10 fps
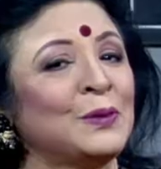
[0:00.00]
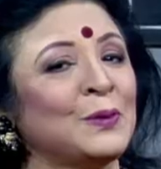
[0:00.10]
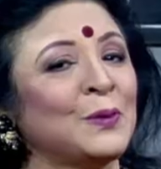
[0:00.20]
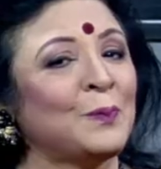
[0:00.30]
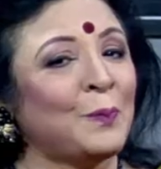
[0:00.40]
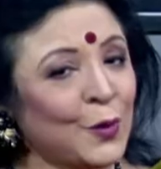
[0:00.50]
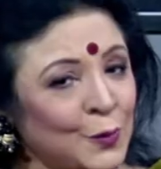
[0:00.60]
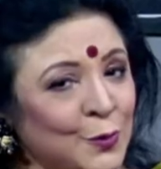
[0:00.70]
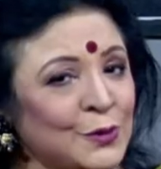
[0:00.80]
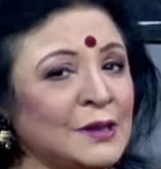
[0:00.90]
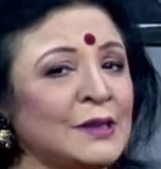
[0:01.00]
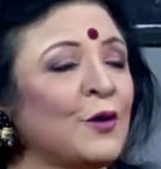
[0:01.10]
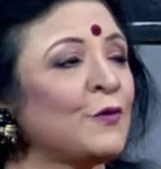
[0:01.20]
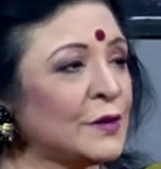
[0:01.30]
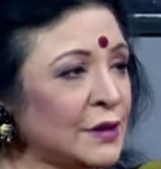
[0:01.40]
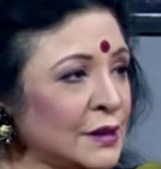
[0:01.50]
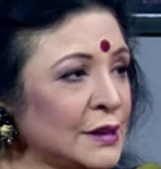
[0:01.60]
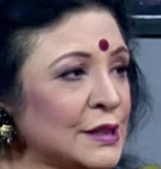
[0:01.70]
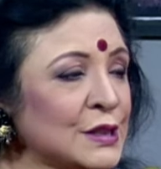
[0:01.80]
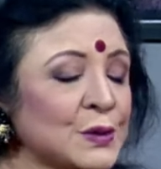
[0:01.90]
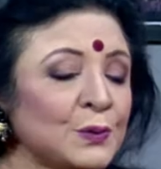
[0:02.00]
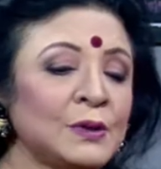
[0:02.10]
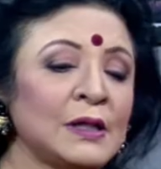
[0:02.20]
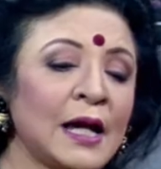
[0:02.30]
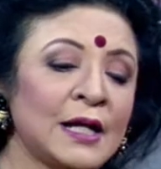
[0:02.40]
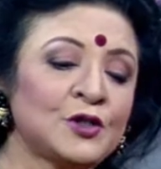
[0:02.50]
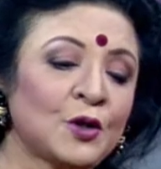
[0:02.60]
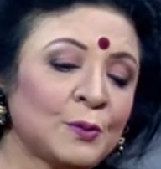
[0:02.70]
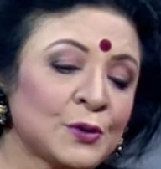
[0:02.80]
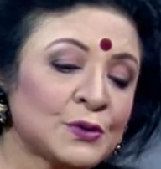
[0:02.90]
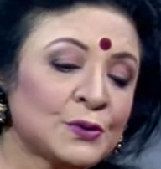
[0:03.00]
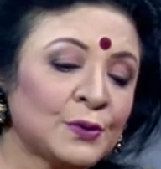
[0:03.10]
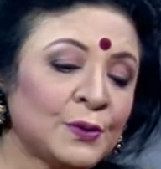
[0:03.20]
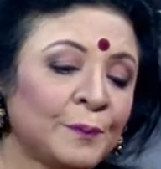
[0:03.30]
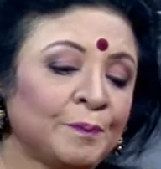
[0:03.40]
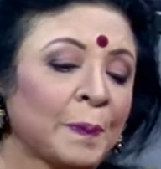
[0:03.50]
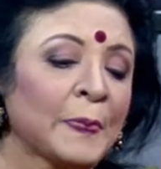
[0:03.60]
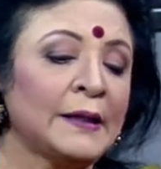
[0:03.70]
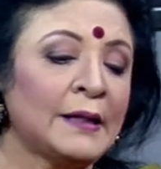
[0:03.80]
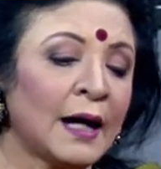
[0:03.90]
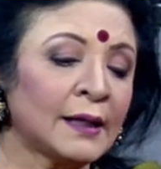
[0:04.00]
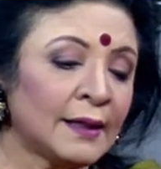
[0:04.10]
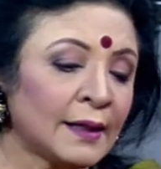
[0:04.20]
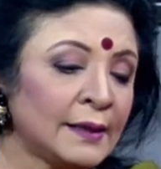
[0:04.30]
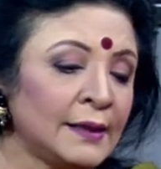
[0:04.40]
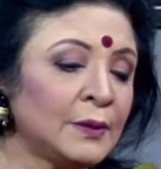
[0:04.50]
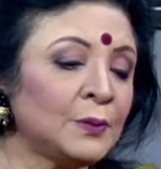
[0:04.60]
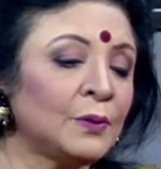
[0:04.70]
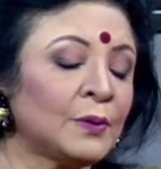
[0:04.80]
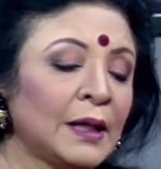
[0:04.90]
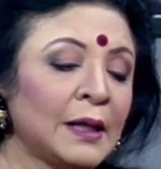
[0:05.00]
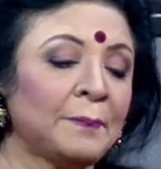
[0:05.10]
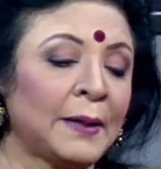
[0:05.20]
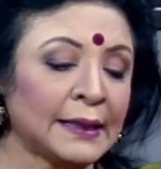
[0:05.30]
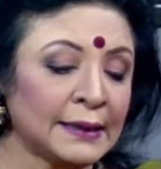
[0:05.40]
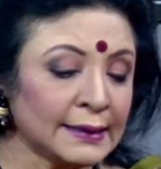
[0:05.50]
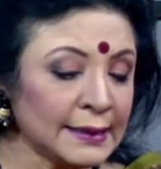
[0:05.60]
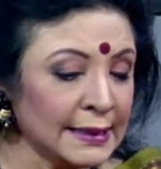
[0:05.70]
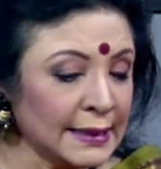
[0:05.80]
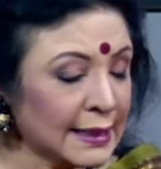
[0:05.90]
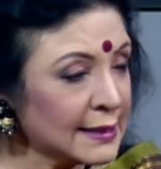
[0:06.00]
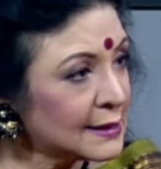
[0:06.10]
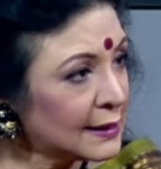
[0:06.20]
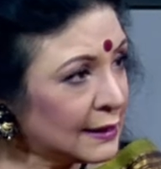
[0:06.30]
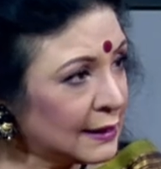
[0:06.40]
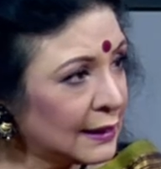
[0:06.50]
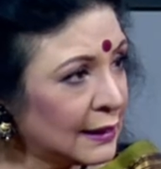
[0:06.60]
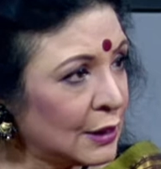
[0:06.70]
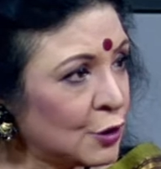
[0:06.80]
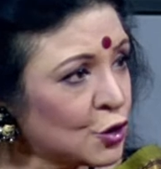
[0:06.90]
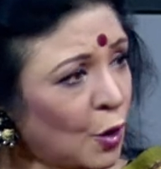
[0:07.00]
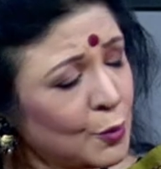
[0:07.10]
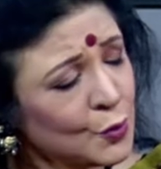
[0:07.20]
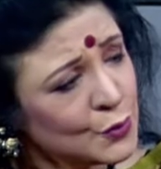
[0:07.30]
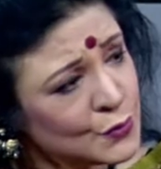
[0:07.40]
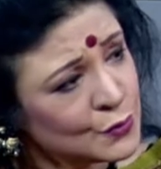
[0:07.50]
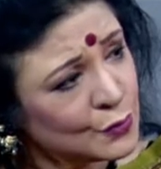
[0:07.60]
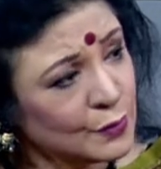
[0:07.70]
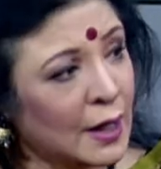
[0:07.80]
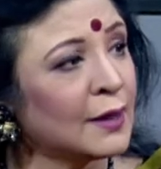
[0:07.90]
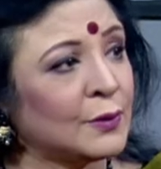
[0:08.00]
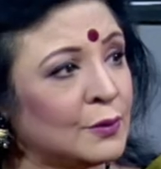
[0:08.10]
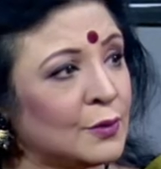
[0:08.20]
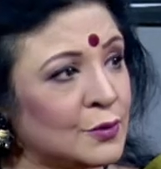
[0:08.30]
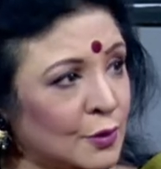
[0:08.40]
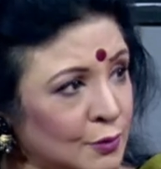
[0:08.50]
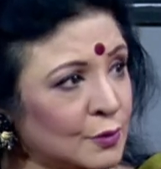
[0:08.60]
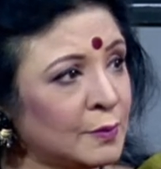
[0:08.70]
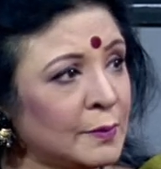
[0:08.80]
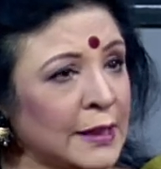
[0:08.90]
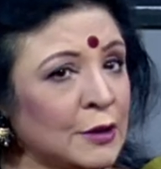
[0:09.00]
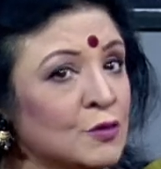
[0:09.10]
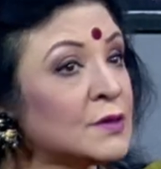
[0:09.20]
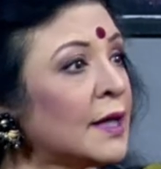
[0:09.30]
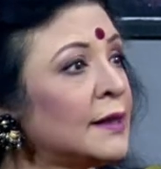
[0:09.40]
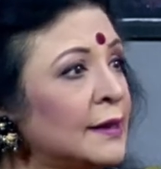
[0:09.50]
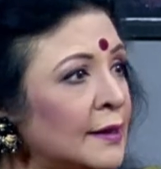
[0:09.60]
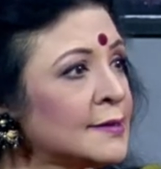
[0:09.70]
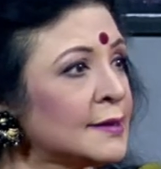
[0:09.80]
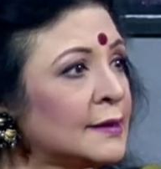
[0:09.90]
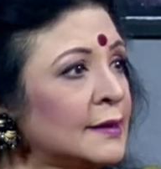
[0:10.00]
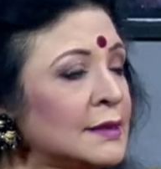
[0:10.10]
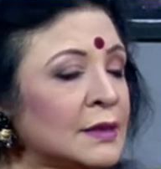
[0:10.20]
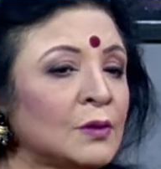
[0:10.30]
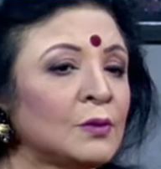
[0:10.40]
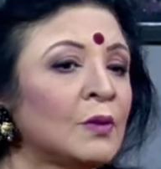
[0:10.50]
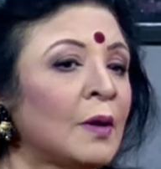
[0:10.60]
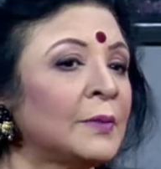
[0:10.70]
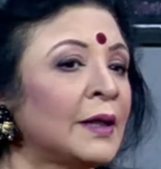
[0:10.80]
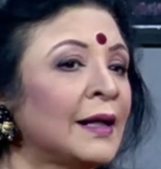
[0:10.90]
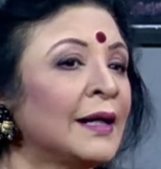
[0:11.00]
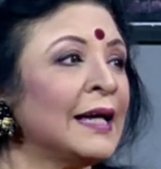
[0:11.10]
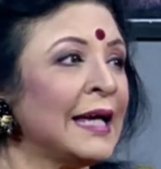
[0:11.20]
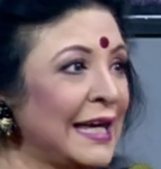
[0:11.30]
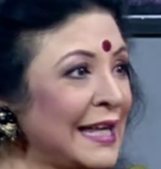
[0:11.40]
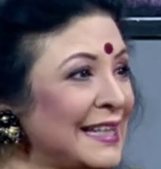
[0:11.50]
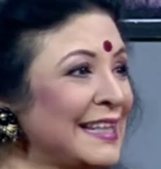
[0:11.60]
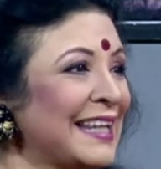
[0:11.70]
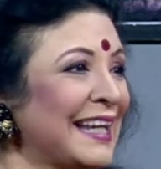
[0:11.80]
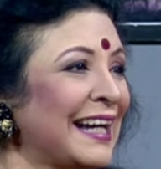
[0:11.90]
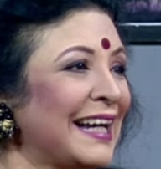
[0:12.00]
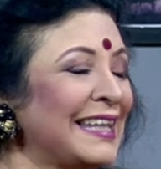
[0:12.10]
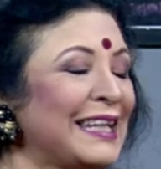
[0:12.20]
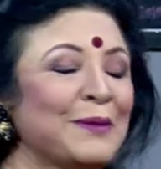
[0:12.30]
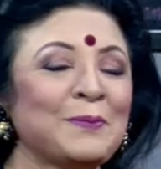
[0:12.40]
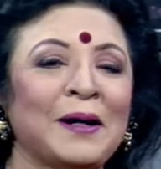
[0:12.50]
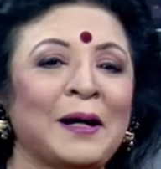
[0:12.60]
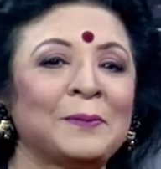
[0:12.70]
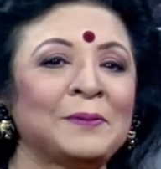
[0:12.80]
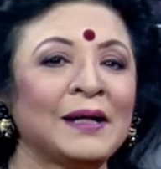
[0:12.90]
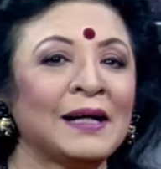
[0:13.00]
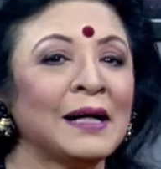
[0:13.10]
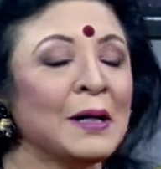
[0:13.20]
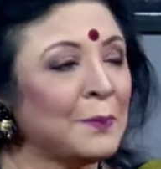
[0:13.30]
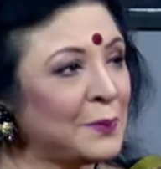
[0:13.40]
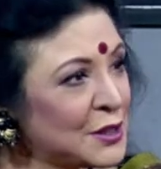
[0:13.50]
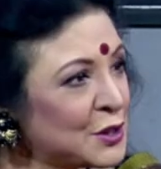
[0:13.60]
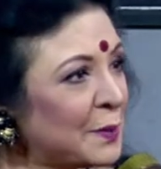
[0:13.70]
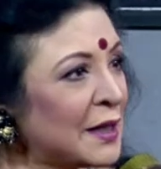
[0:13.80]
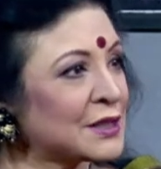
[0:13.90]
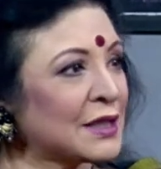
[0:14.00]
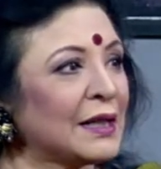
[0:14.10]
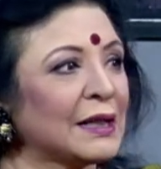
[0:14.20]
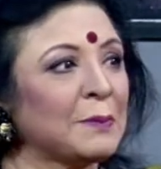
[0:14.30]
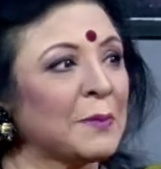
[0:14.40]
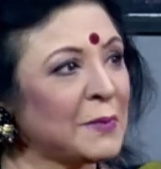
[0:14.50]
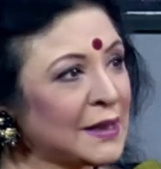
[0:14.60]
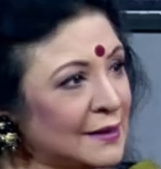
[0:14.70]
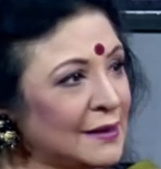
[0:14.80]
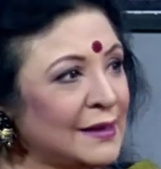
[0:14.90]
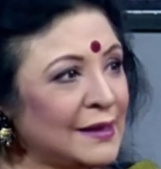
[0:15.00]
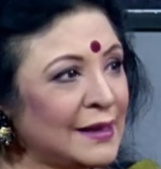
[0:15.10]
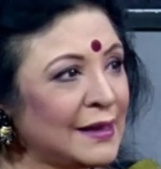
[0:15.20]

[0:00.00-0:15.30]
তো পরবর্তীতে ওভার দ্য ইয়ার্স উনি এই সমস্ত রাগ রাগিনীগুলোকে বাংলাতে লিখেছেন আচ্ছা। সমস্ত রাগগুলো যত হিন্দুস্তানি ক্লাসিক্যালে যেগুলো আমরা হিন্দিতে গাই কিংবা আমরা ব্রিজ ভাষা কিংবা মেথেলি